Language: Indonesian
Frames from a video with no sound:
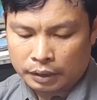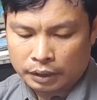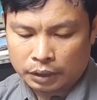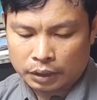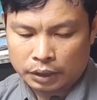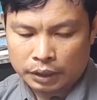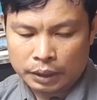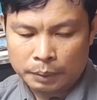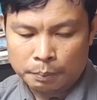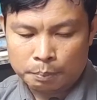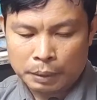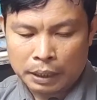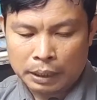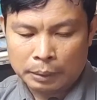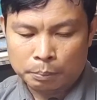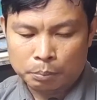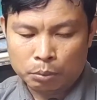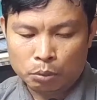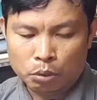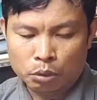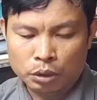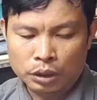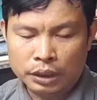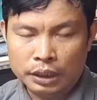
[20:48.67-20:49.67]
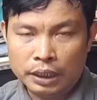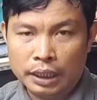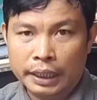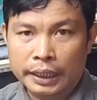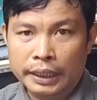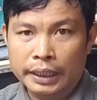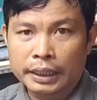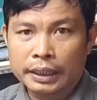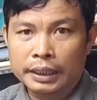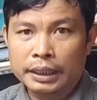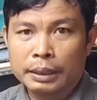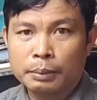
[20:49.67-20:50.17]

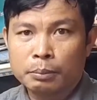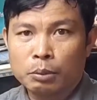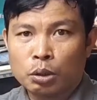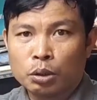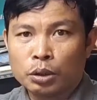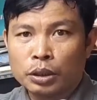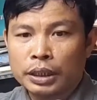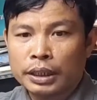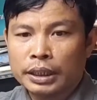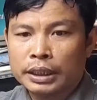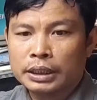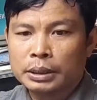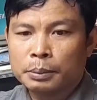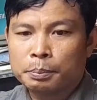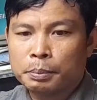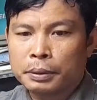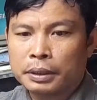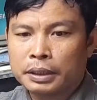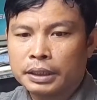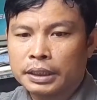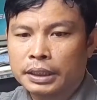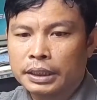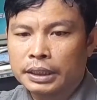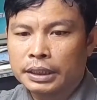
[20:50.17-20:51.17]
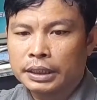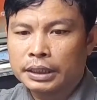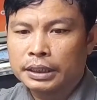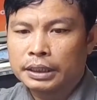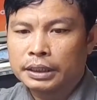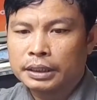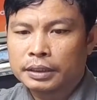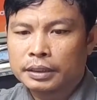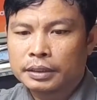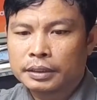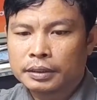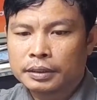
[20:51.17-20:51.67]
T43 in ini modelnya seperti
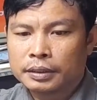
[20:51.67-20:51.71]
ini